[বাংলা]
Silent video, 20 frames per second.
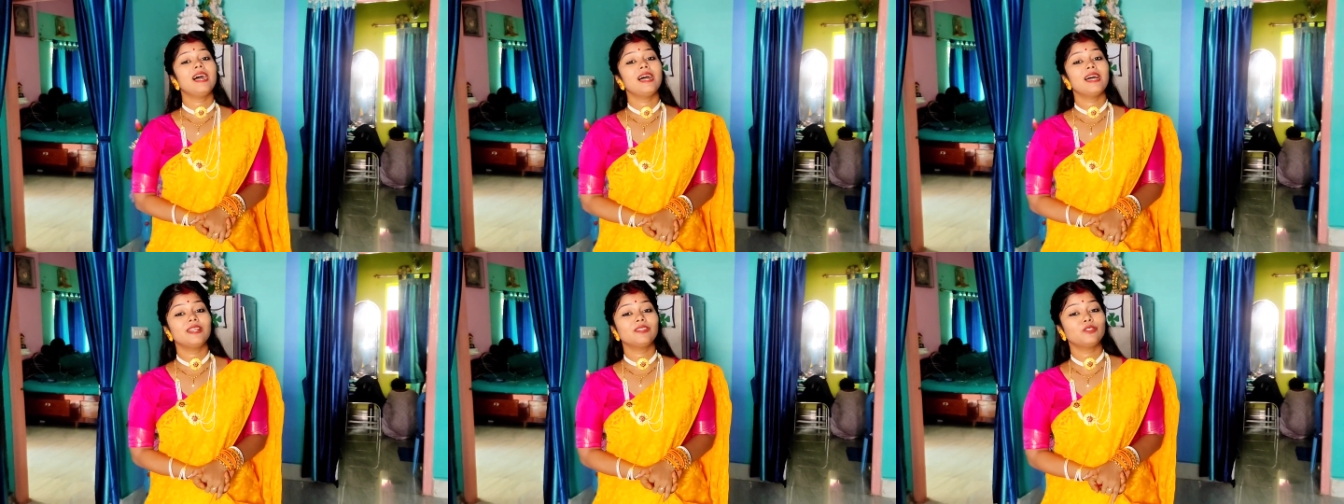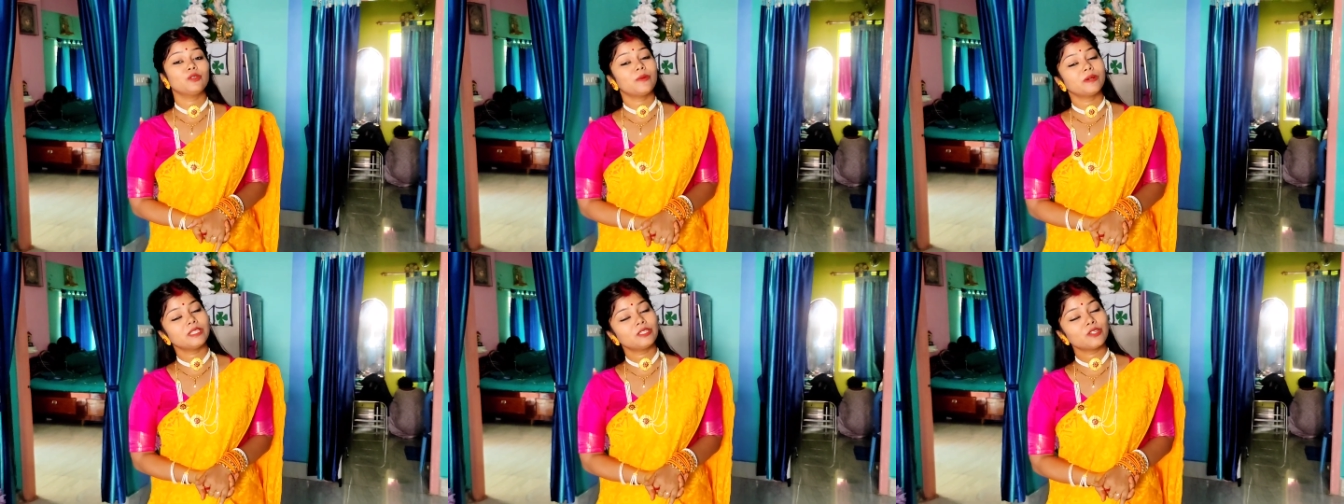আর
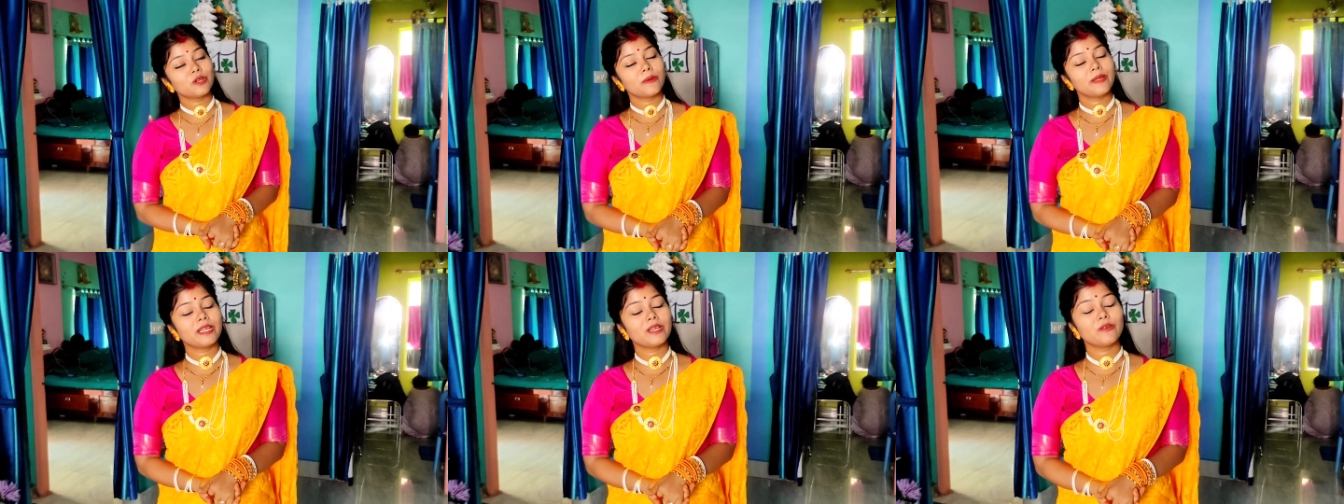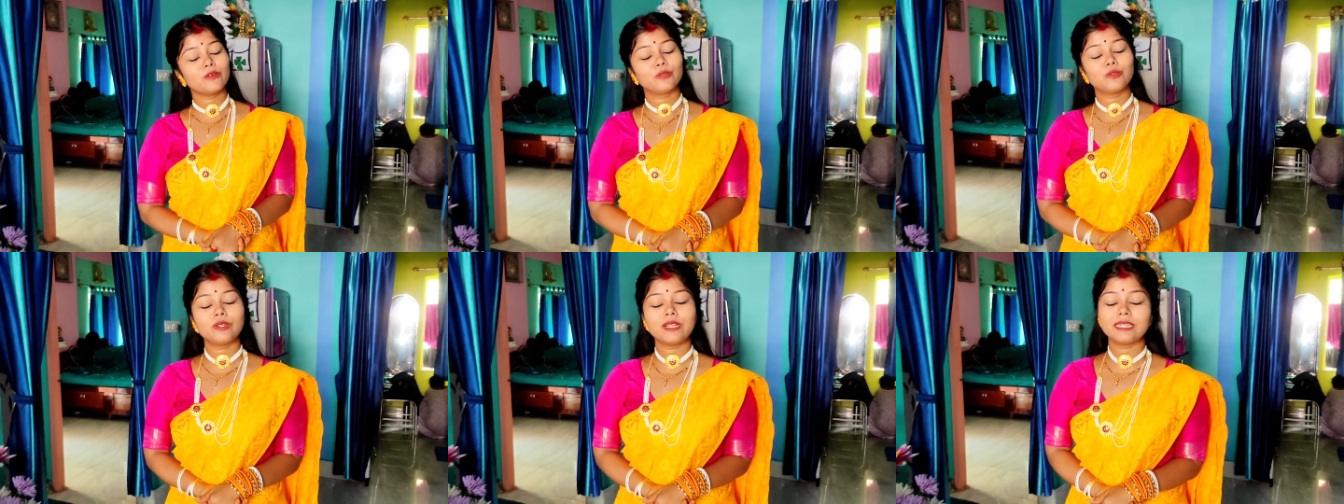তোমাদের সবাইকে
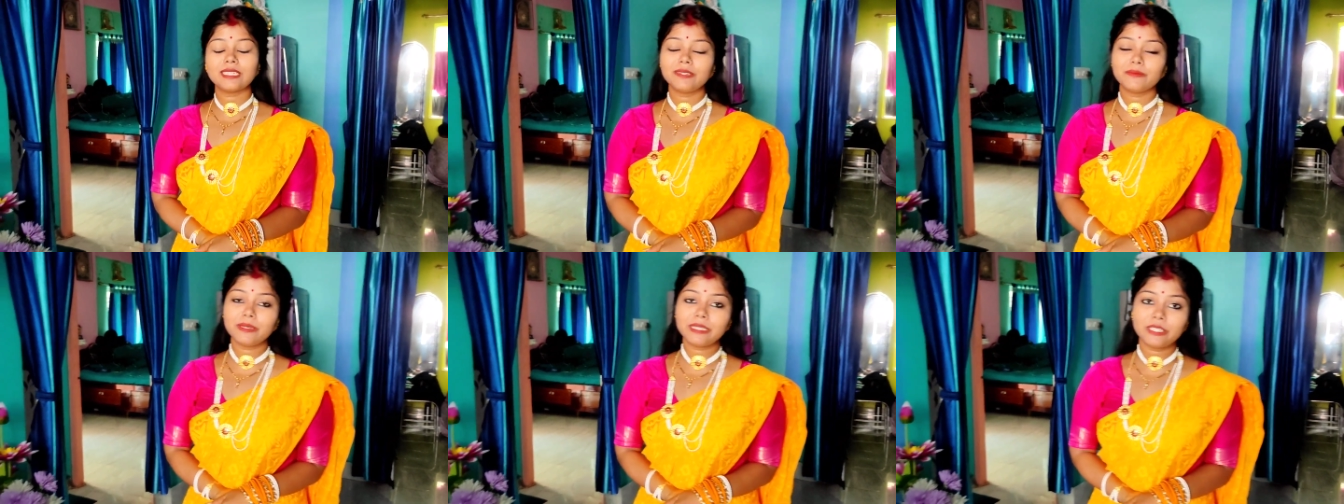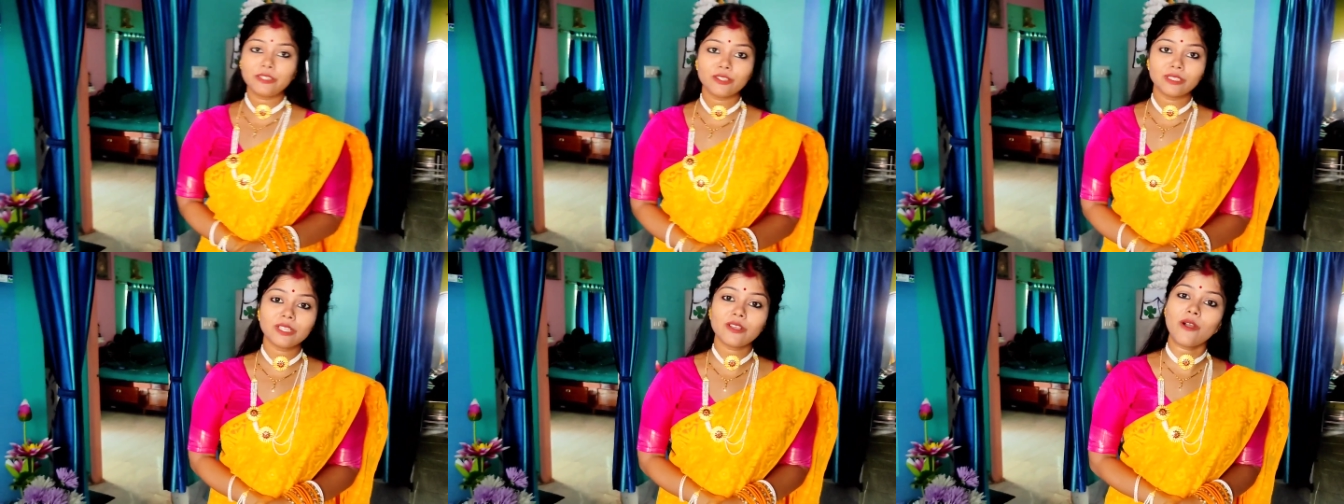নতুন একটি
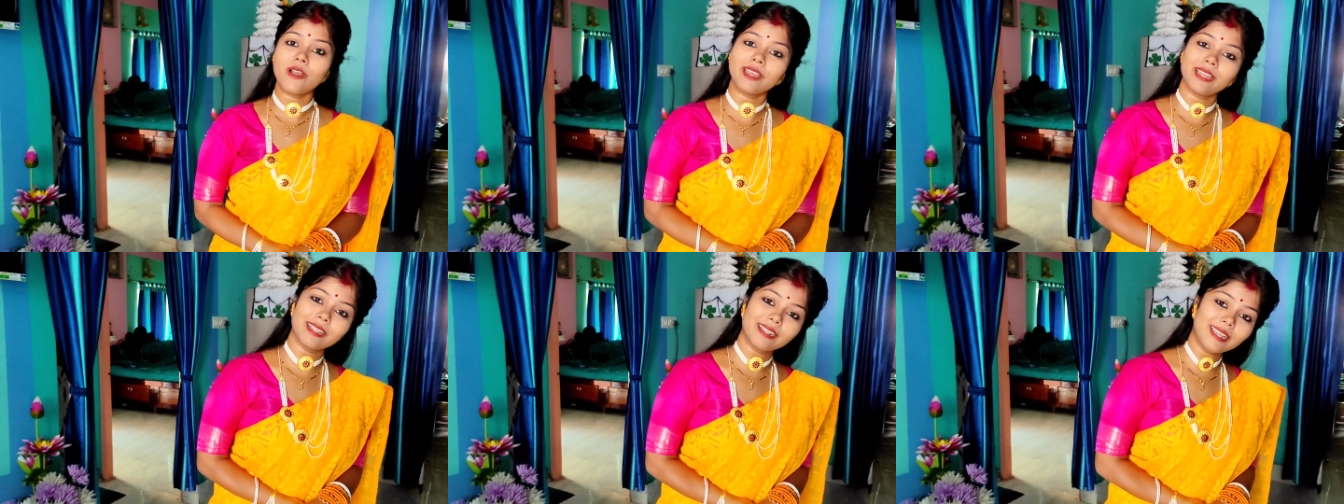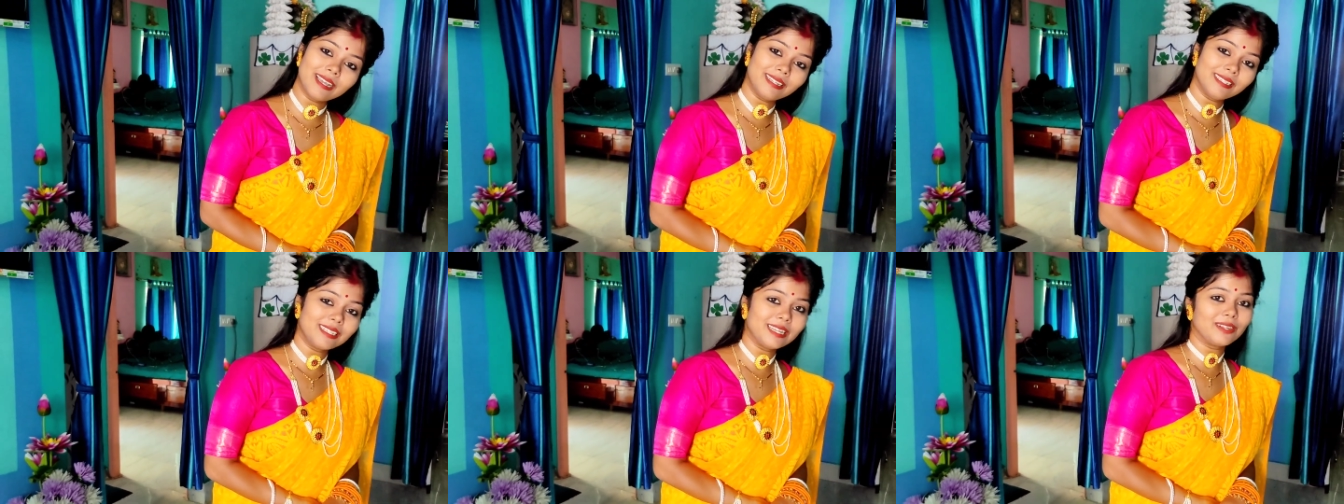ভিডিওতে
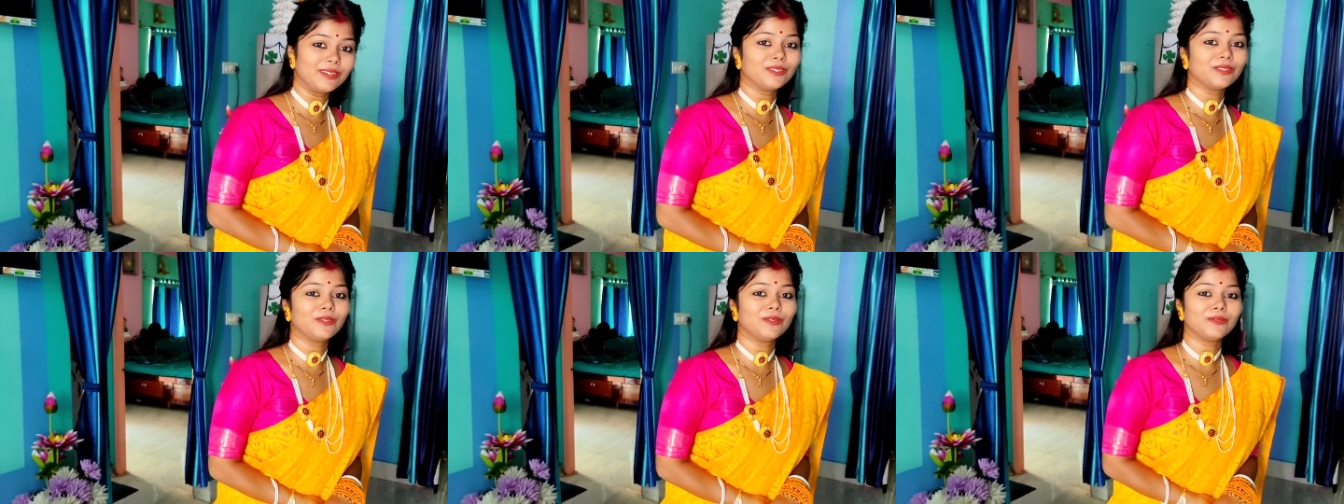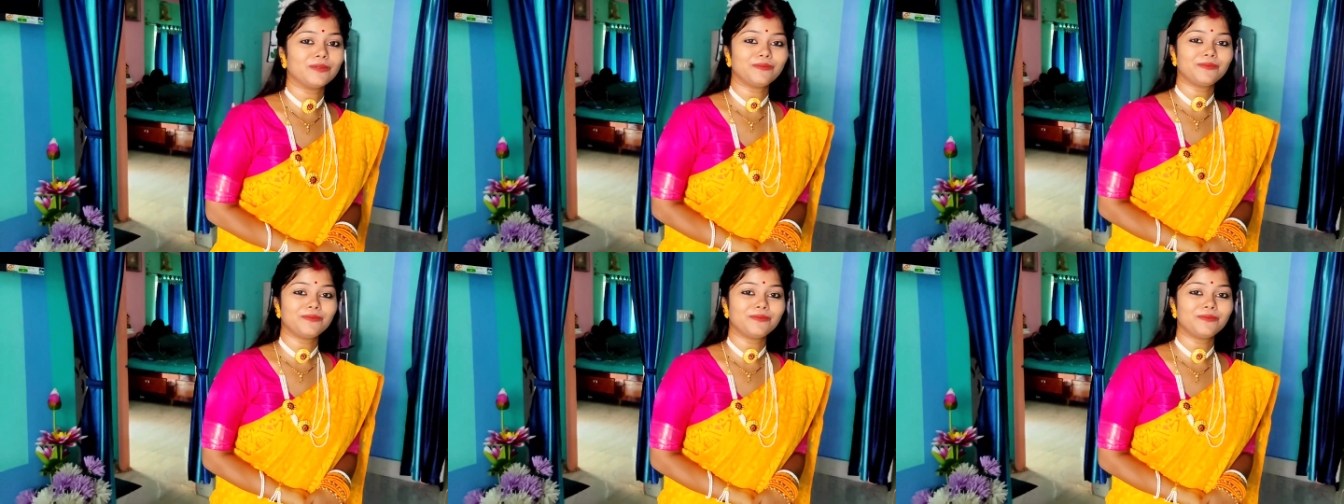অনেকখানি স্বাগত